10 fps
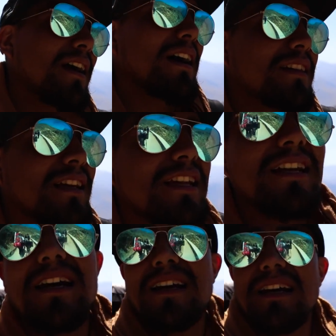hasta
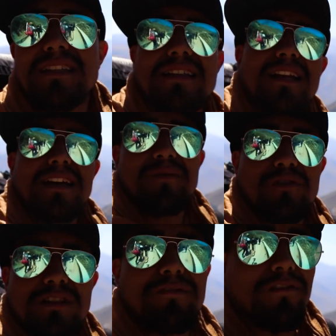llegar hasta la
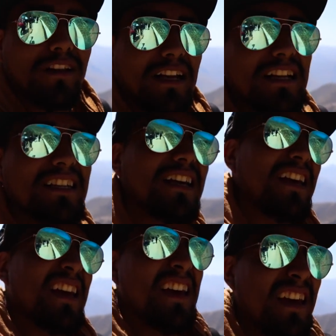hermosa fortaleza
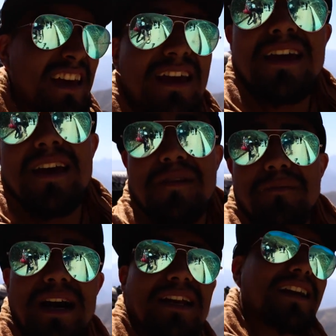de
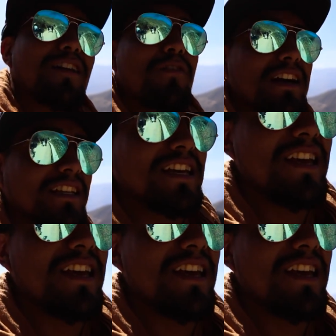Marcahuasi.